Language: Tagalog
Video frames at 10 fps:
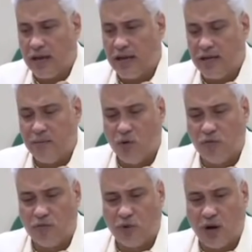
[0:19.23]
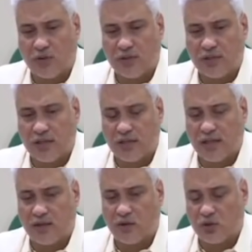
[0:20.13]
any move to oust uh,
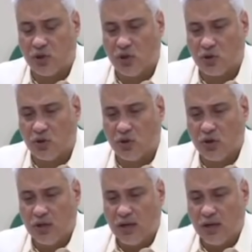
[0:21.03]
Senator Soto.